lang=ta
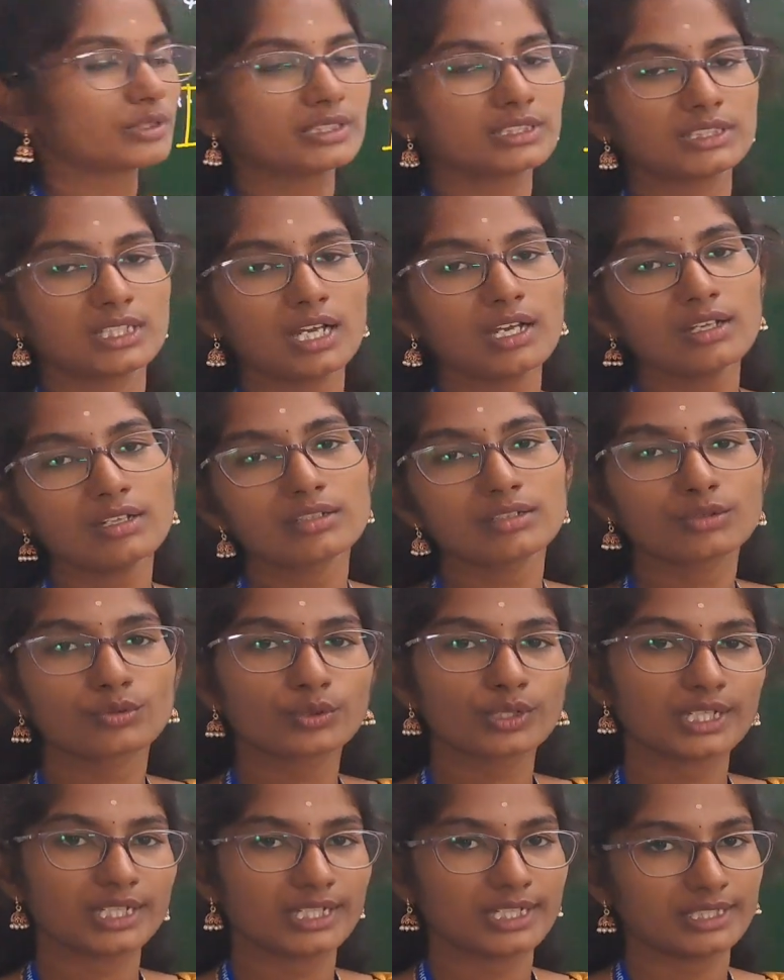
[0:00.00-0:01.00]
இதுதான்
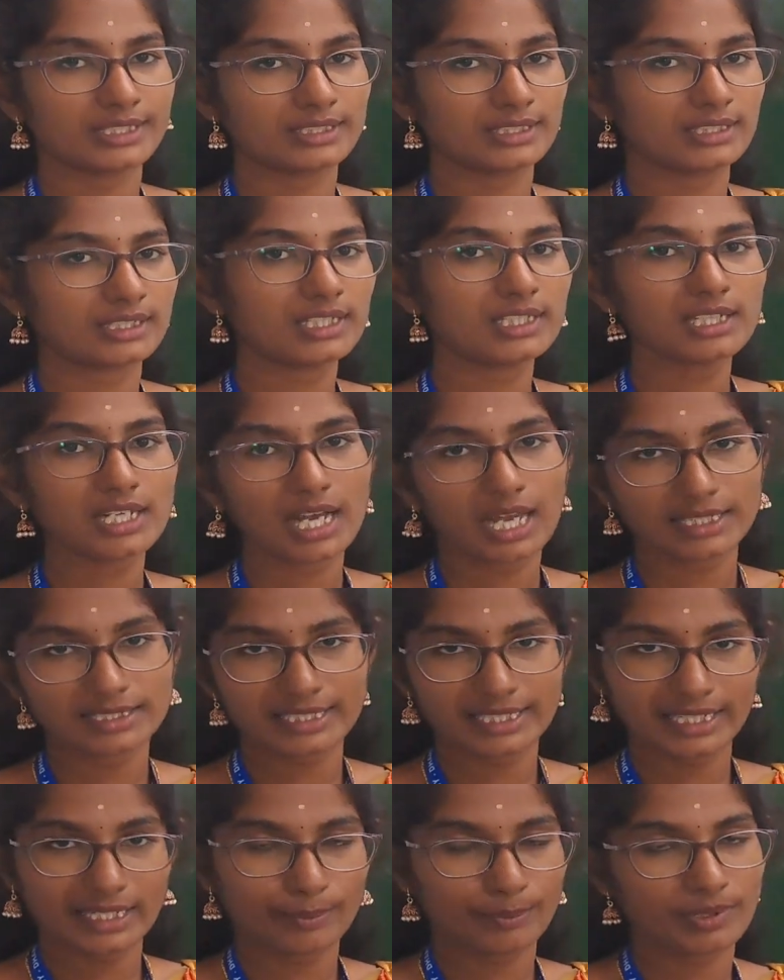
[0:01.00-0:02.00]
குறி எழுத்துக்கள்
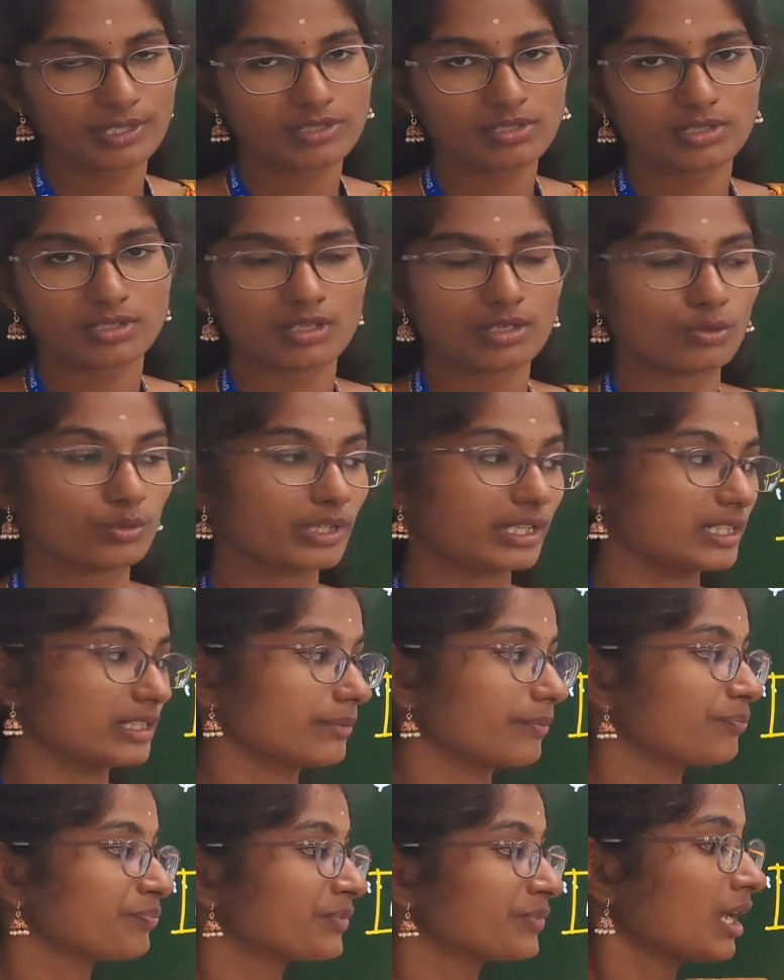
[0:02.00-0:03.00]
அதில் இடம்
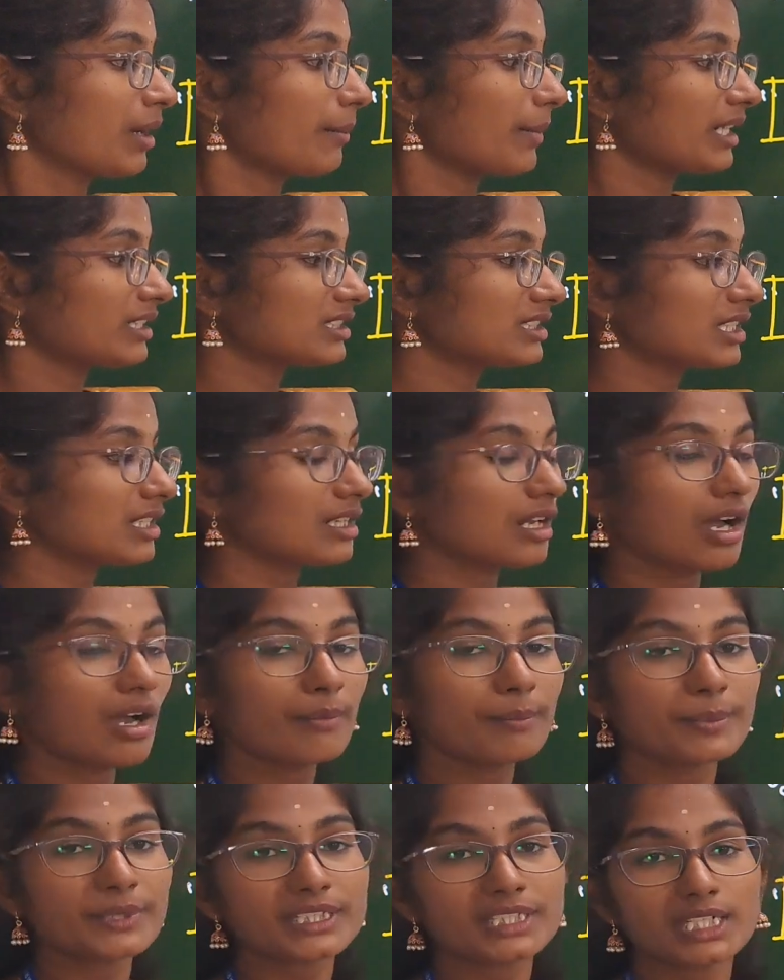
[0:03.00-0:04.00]
பிடிச்சிருக்கக்கூடியது மற்ற
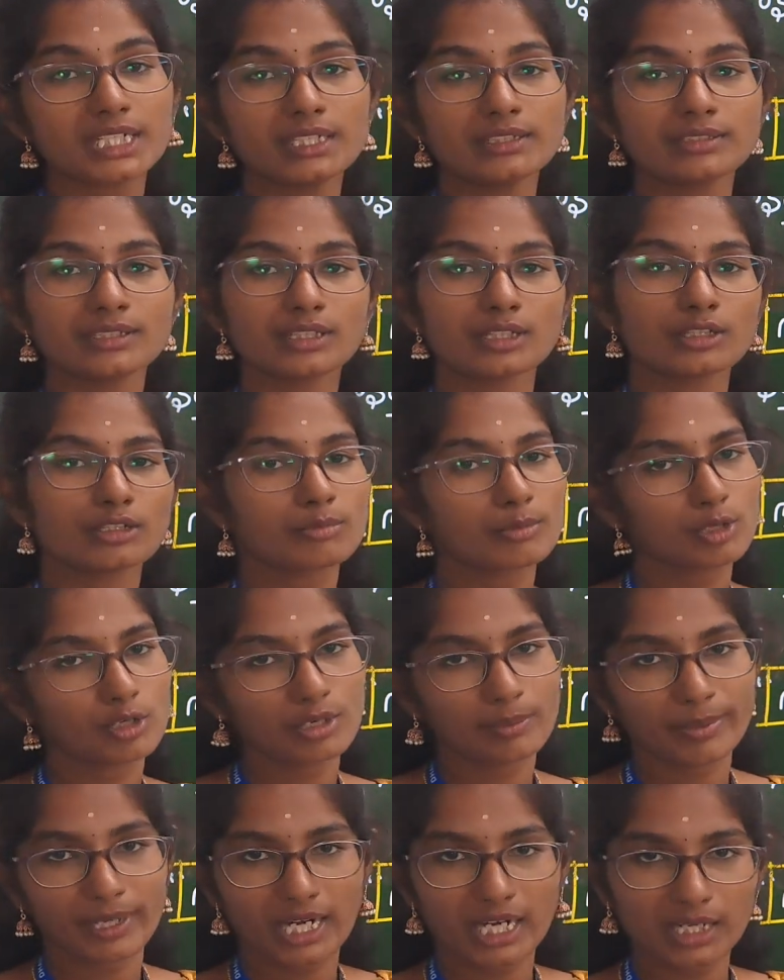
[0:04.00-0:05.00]
நாற்பது எழுத்துக்களும்
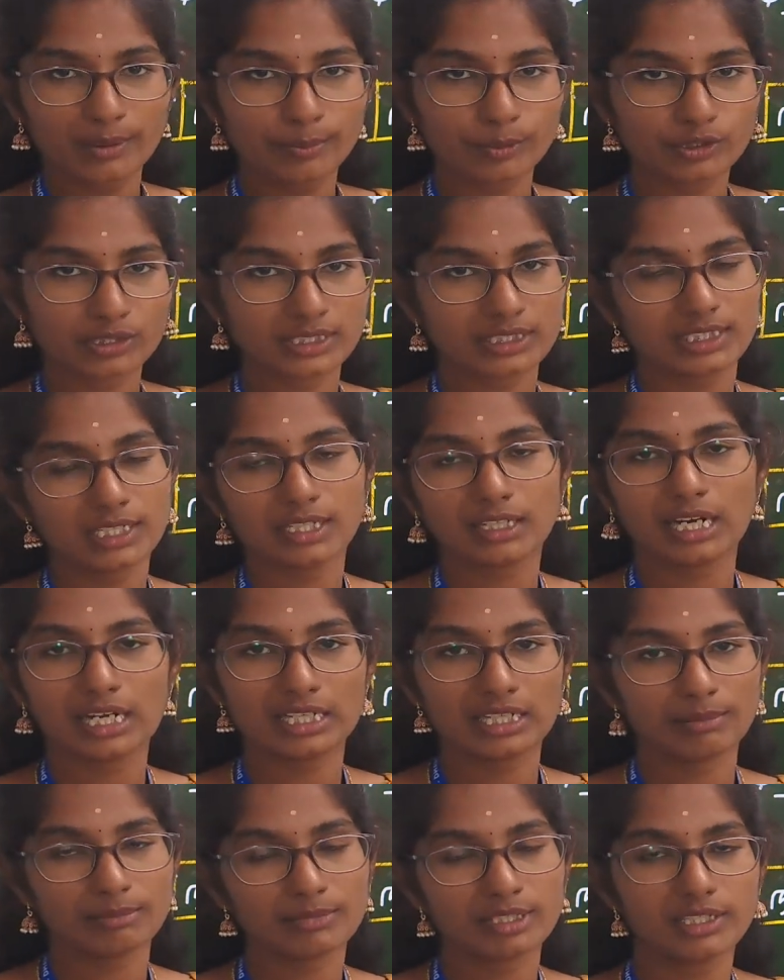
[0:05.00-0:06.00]
நம்மளோட பாடப்புத்தகத்தில்
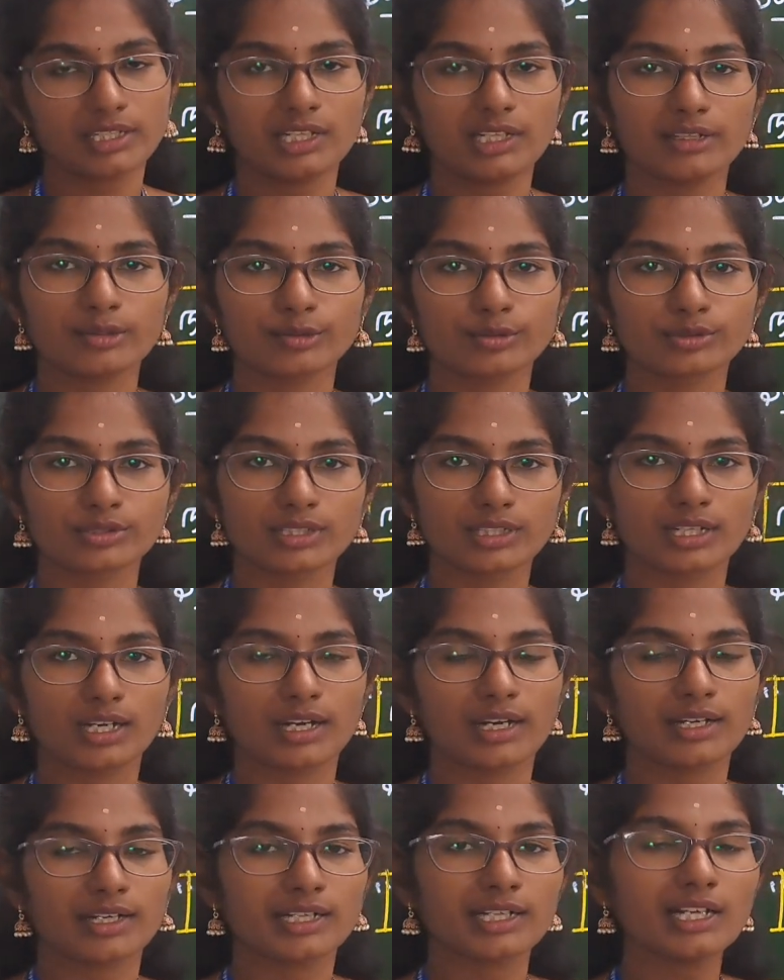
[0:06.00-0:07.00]
கட்டம் கட்டி
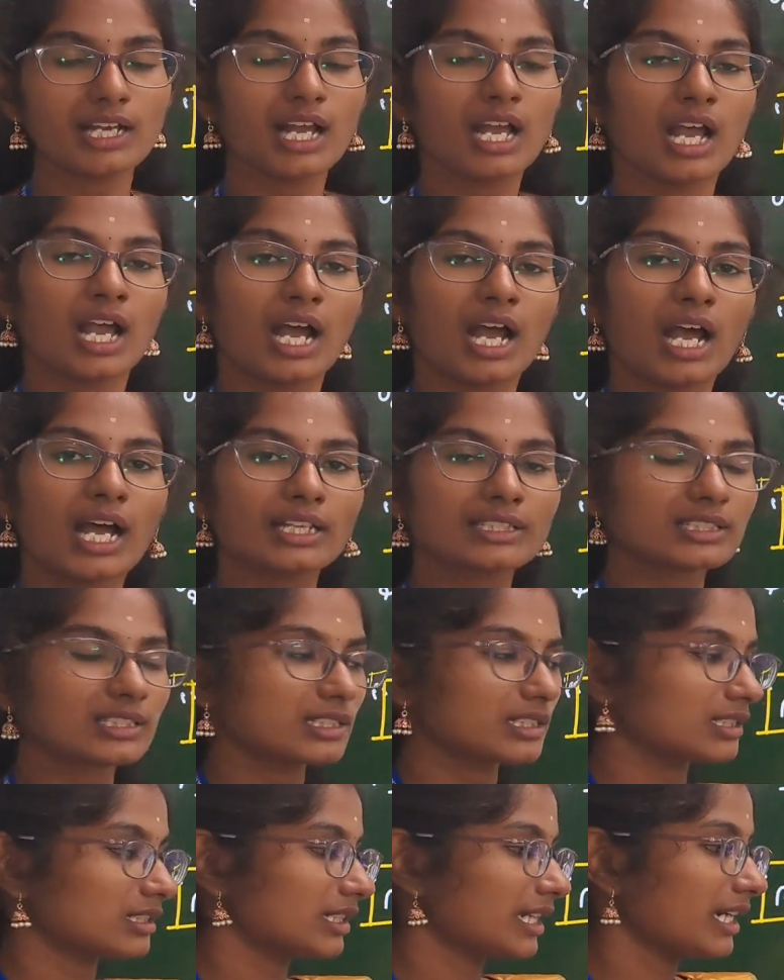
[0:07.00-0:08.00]
கொடுத்துருக்காங்க
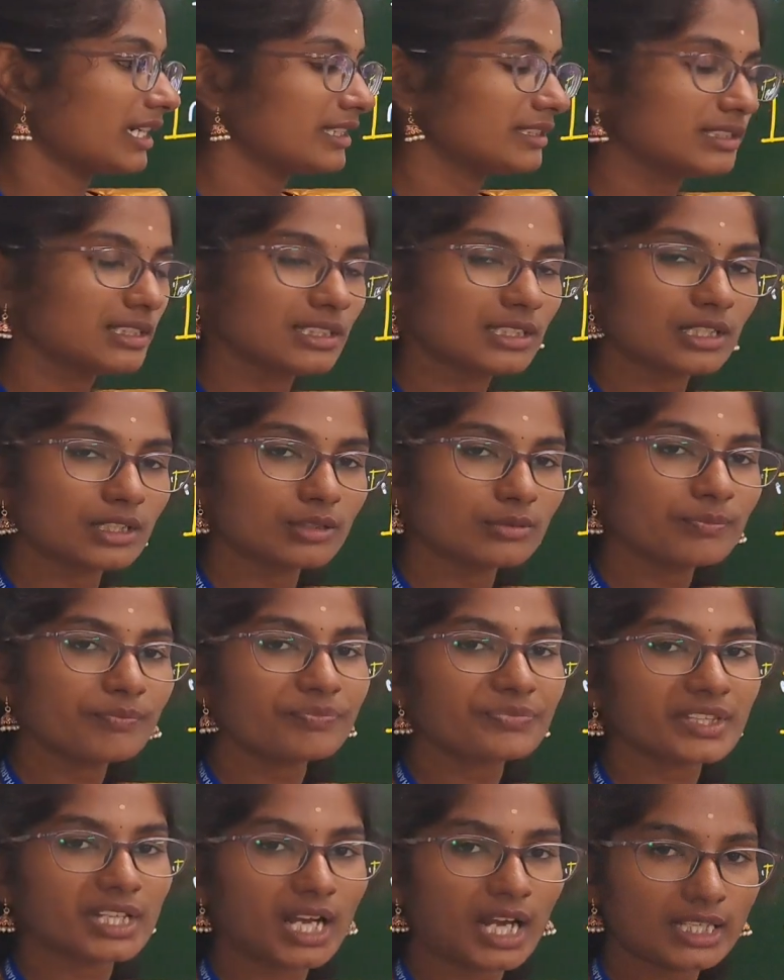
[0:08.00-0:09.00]
அதை எழுத்துக்களும்
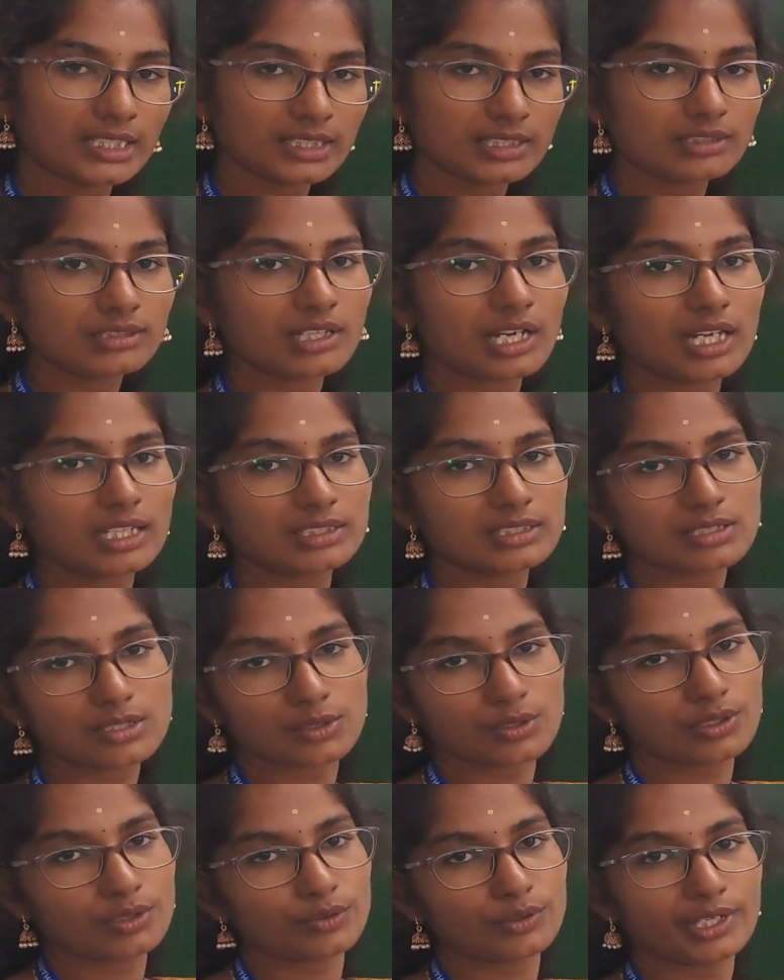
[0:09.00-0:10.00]
அதன் அது
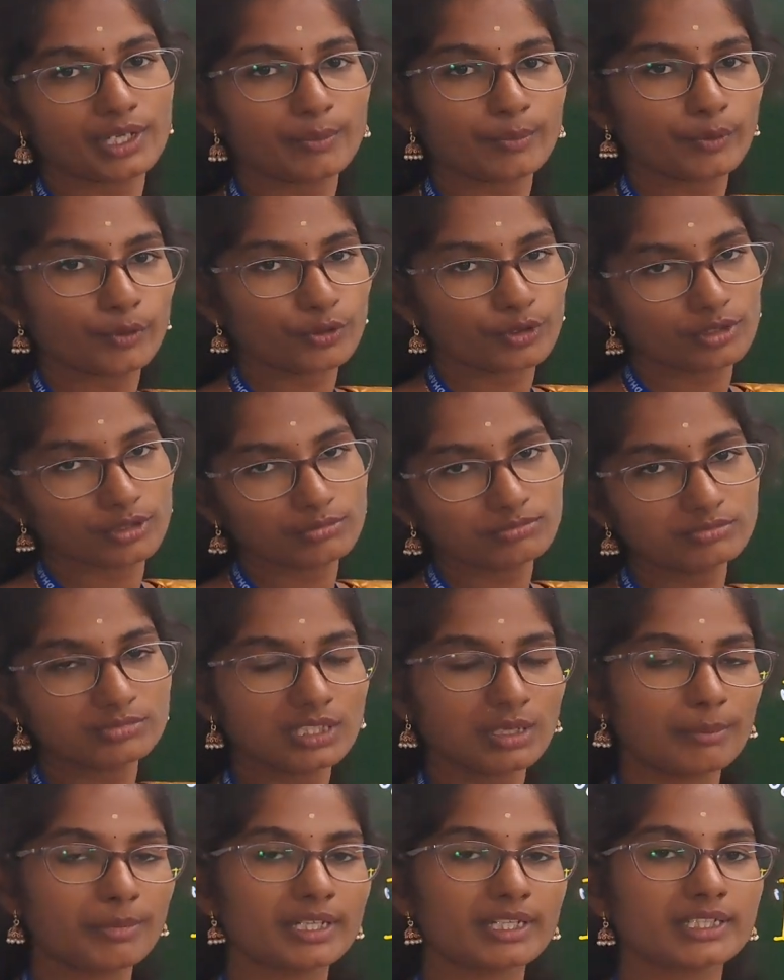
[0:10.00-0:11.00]
சொல்லக்கூடிய பொருளும்
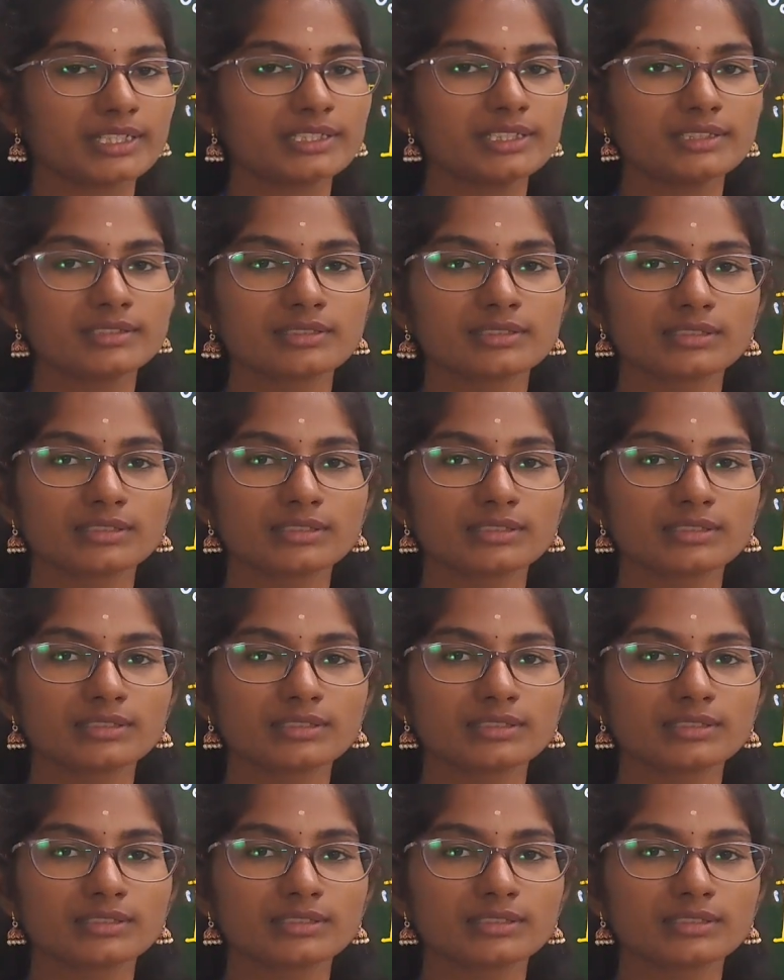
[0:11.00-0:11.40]
நமக்கு